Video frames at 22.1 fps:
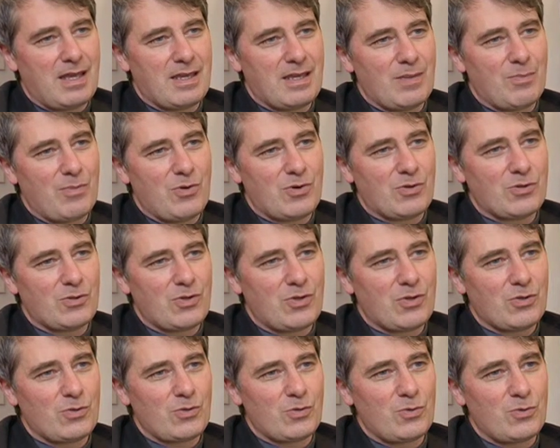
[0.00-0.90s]
qui est
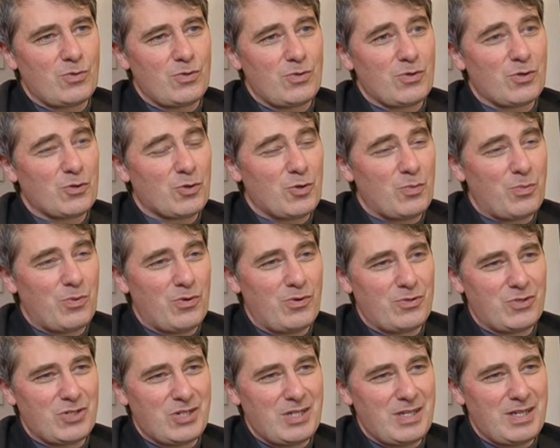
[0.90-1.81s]
porteur de toute une
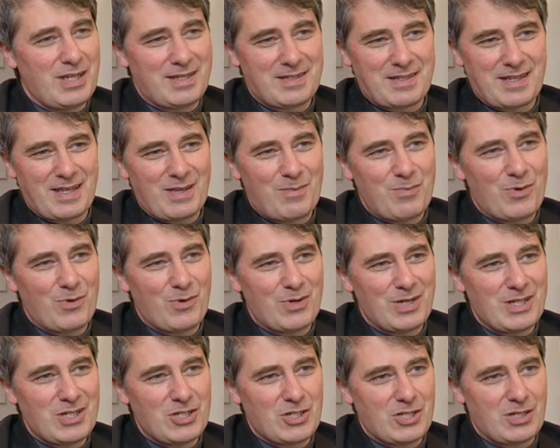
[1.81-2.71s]
anthropologie extrêmement
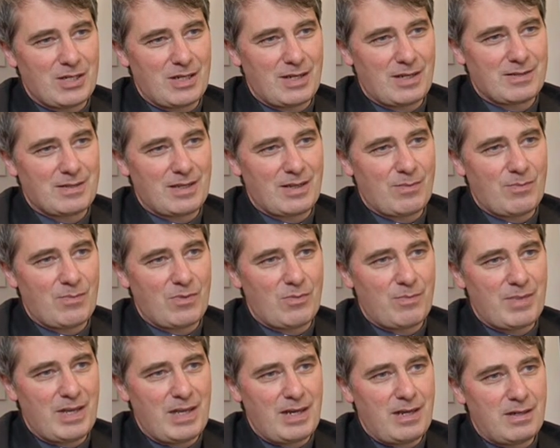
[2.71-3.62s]
riche et
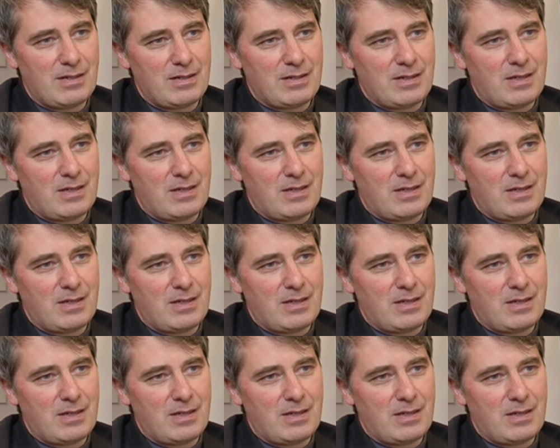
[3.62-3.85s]
extrêmement belle,